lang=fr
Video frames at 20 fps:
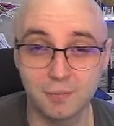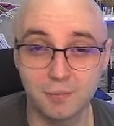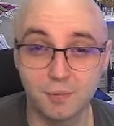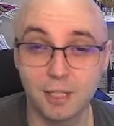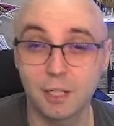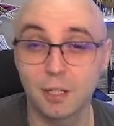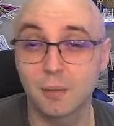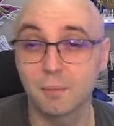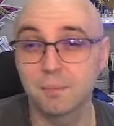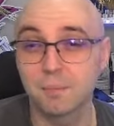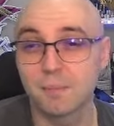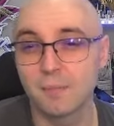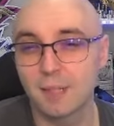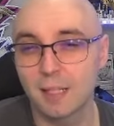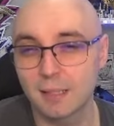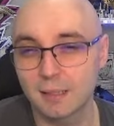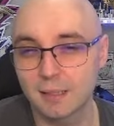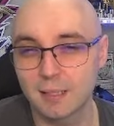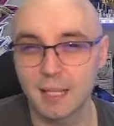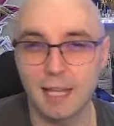Alors,
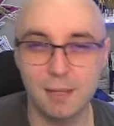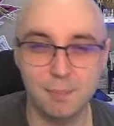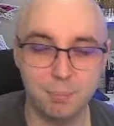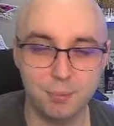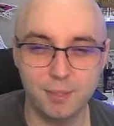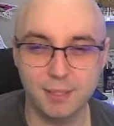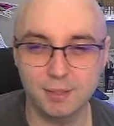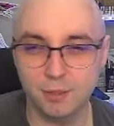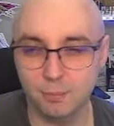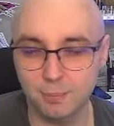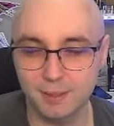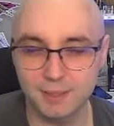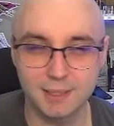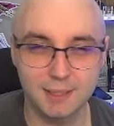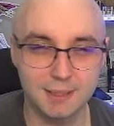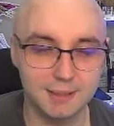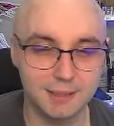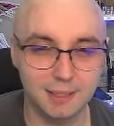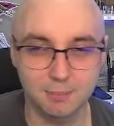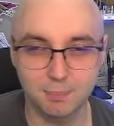elle peut être
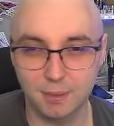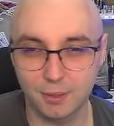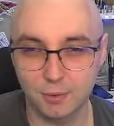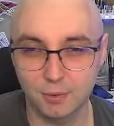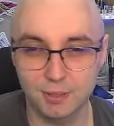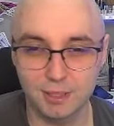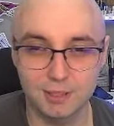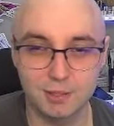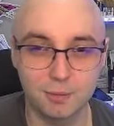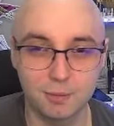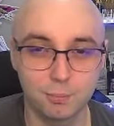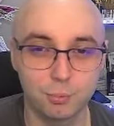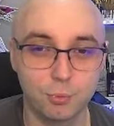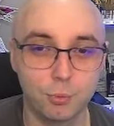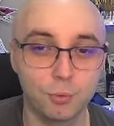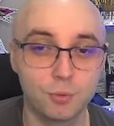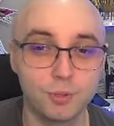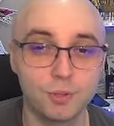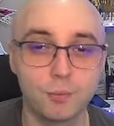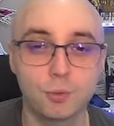remplacée certes par Honest pour,
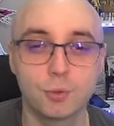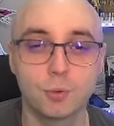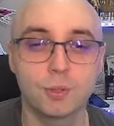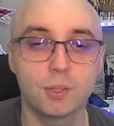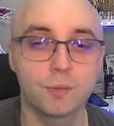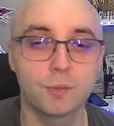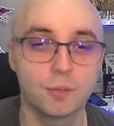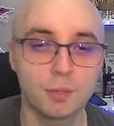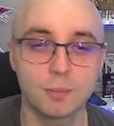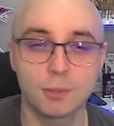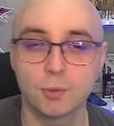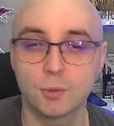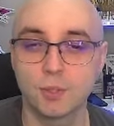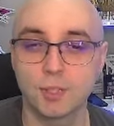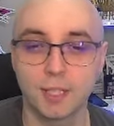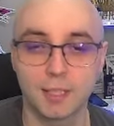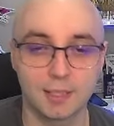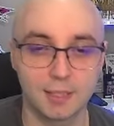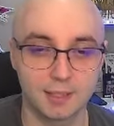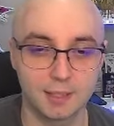au niveau de son effet, parce que
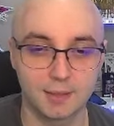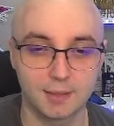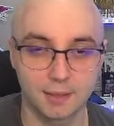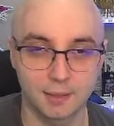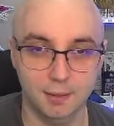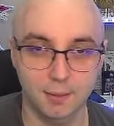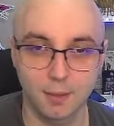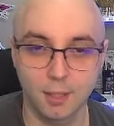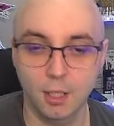c'est un gain d'attaque.